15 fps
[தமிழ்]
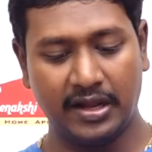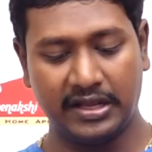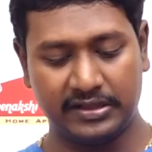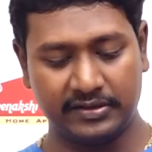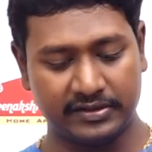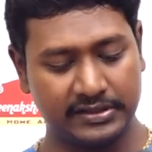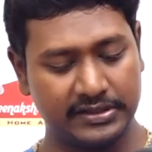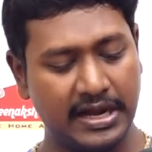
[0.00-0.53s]

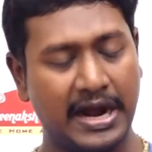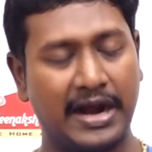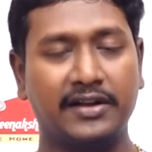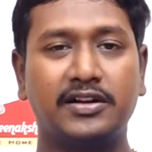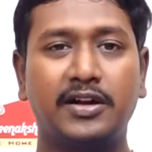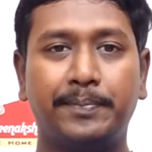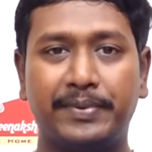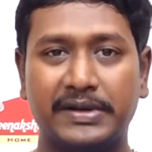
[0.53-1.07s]
இது வந்து
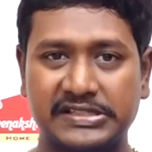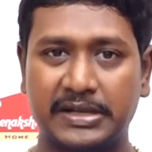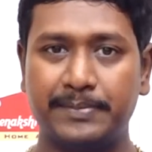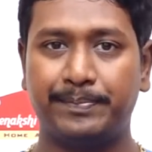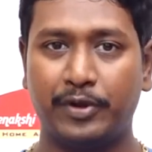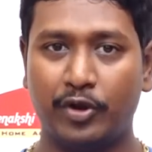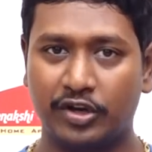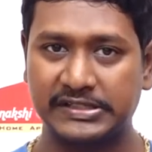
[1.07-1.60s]
ஹண்ட்ரட்
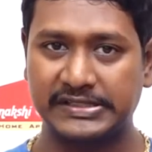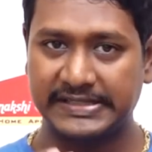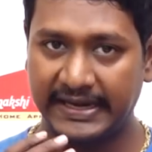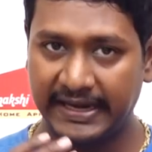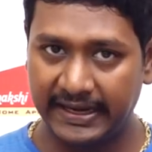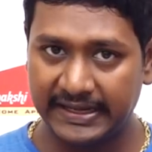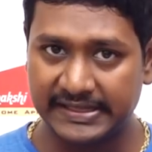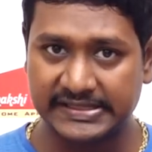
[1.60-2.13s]
பர்சன்ட் பியோர்
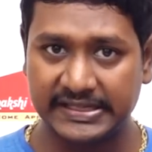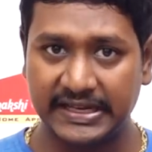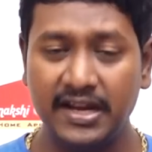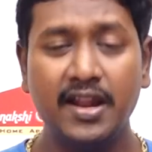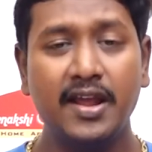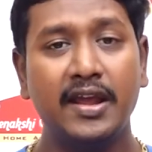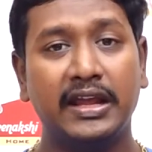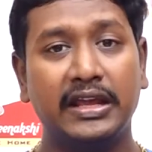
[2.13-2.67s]
ஸ்டெயின்லெஸ்
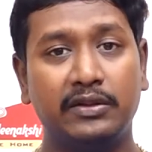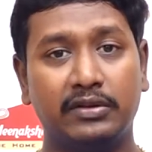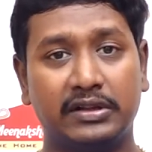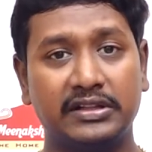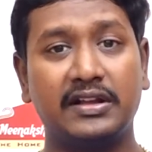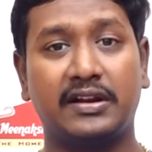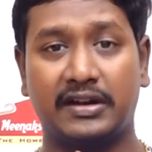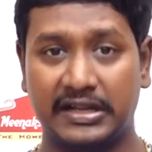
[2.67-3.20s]
ஸ்டீல் இது
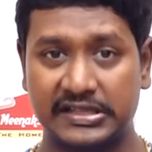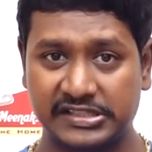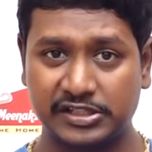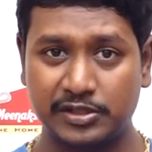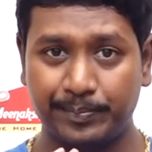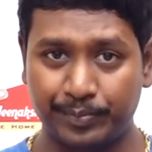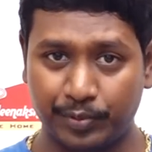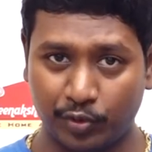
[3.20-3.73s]
வந்து
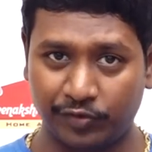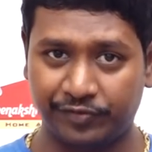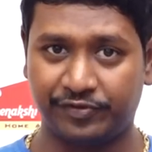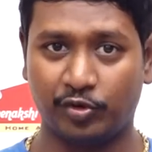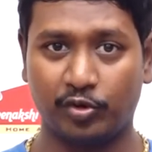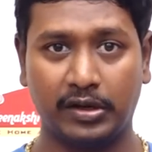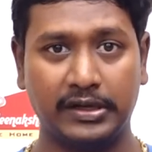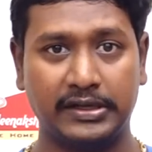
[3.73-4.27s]
ரஸ்ட் ப்ரூஃப்
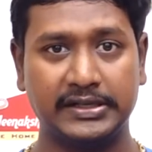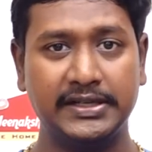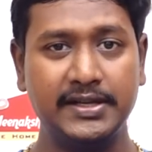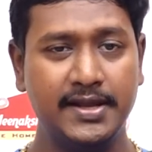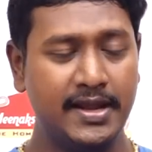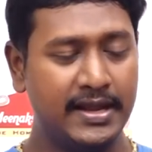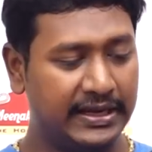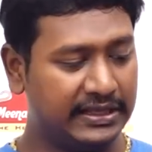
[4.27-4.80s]
உங்களுக்கு
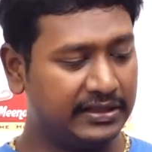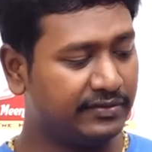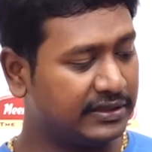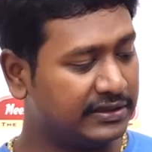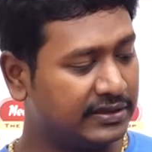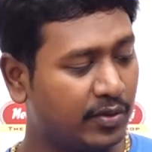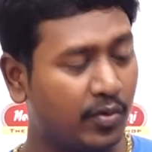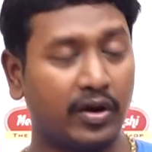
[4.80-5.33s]
இது
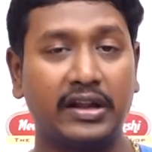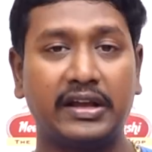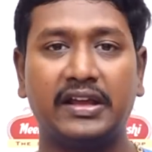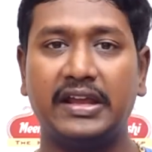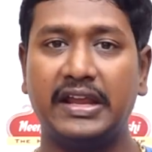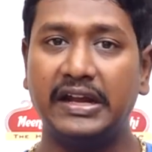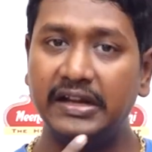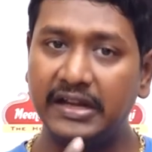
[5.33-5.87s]
வந்து
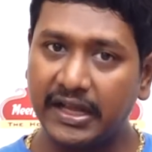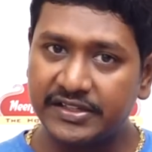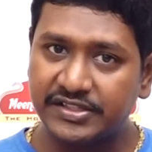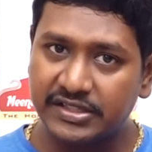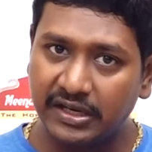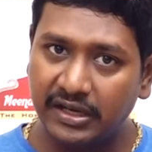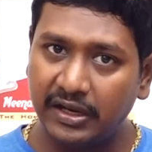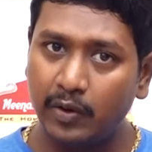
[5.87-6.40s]
உங்களுக்கு
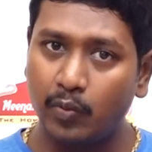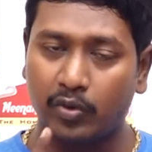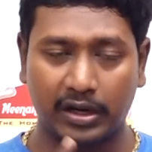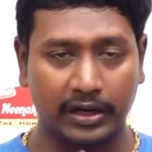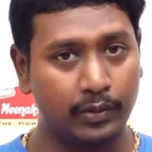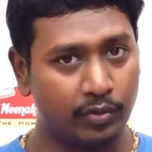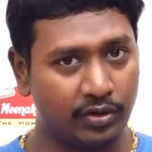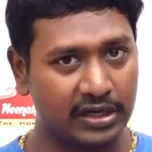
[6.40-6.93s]
இண்டக்ஷன்லேயும்
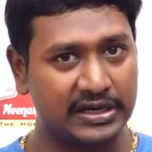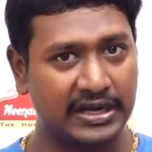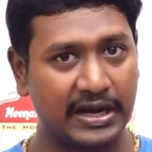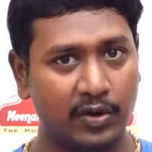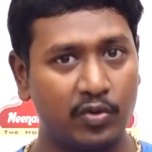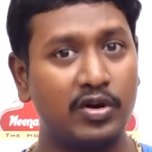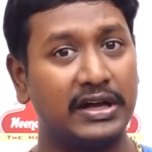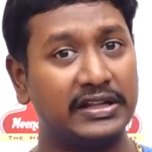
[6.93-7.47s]
உங்களுக்கு ஒர்க்
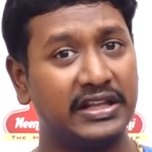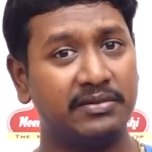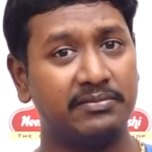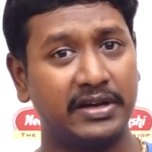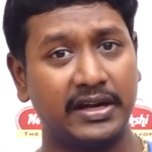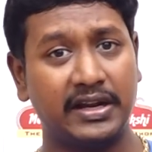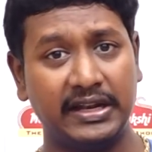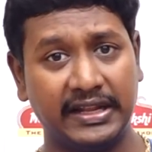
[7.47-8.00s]
ஆகும் அதே
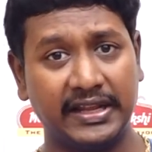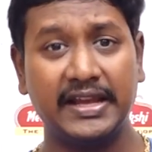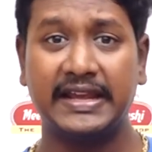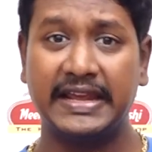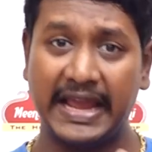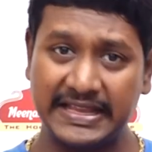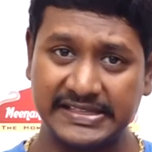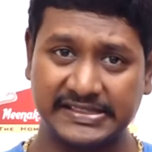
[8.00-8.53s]
மாதிரி நீங்கள்
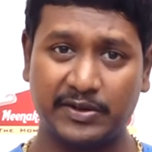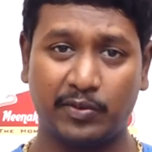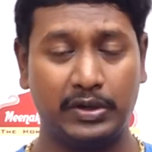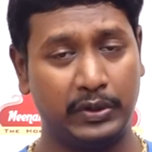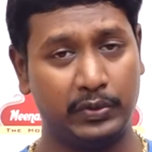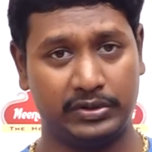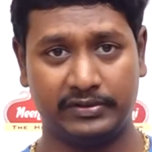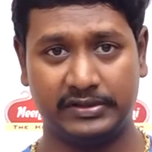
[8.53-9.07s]
கேஸ்
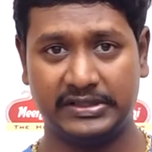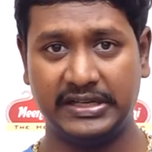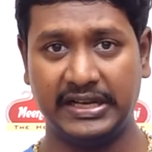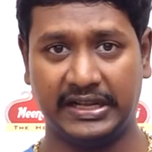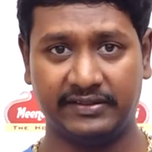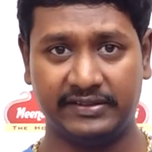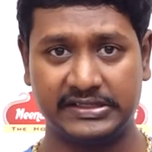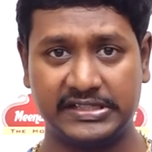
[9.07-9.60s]
ஸ்டவ்லேயும் இதை வந்து
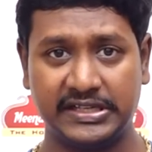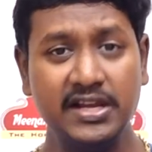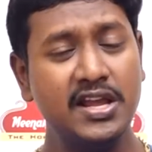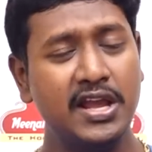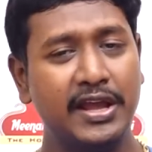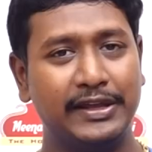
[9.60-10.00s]
நீங்கள் வச்சு